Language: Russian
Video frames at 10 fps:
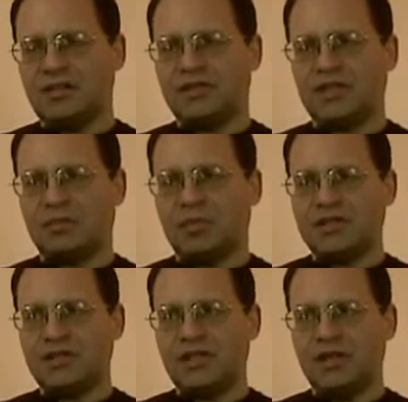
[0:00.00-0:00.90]
всех
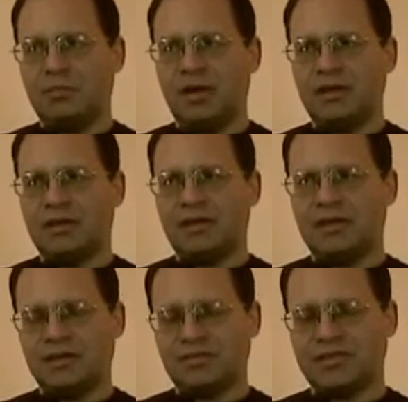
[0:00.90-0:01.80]
мастей,
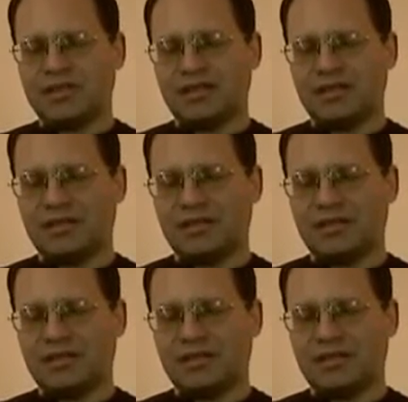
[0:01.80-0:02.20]
бандеровцы,